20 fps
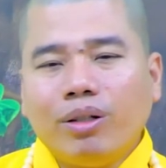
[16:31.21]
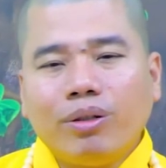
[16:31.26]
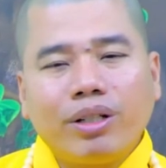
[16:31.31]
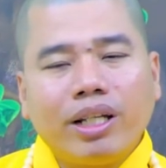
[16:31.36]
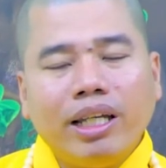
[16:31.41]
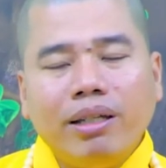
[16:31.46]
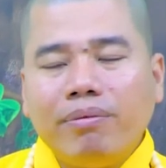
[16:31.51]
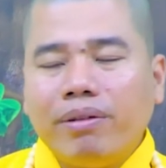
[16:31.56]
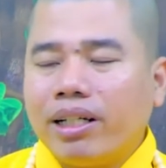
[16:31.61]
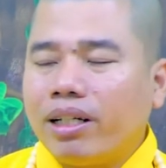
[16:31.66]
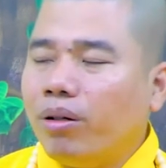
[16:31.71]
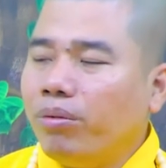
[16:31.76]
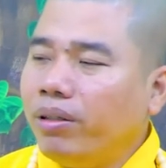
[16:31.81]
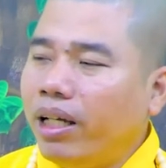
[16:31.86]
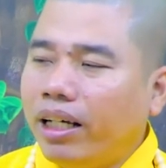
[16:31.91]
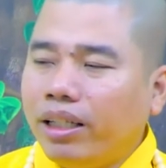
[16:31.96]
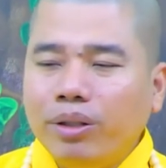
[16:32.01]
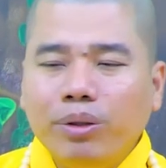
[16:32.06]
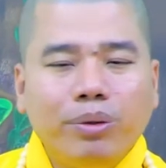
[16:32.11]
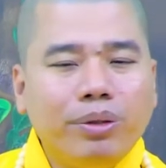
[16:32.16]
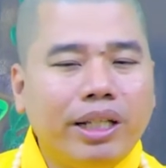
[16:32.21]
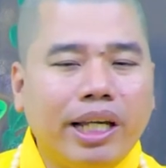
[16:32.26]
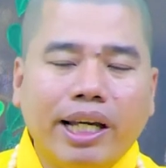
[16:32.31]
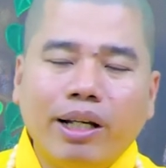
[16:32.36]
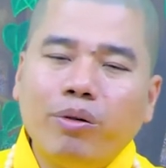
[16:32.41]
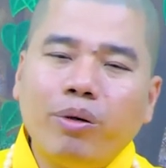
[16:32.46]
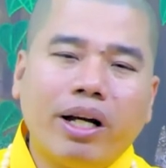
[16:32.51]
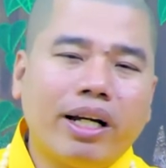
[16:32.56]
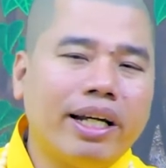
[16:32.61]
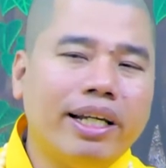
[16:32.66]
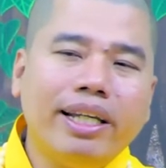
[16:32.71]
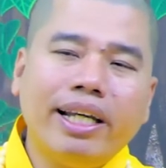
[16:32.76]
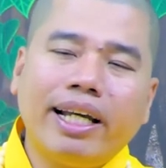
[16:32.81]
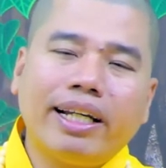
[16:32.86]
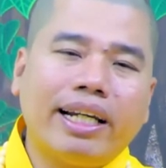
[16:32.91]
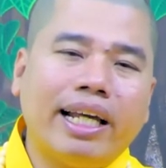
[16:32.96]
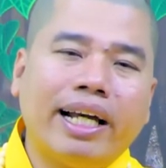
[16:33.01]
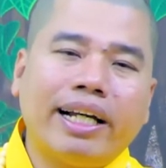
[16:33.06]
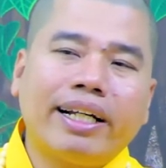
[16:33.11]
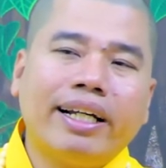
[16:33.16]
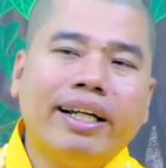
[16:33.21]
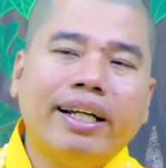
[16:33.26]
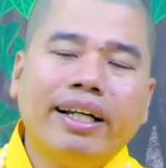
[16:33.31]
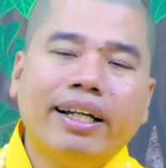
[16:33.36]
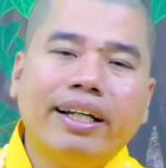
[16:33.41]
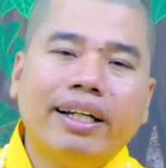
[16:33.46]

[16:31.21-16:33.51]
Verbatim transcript: đồ kia mà cũng vẫn vui vẻ hoan hỷ an lạc.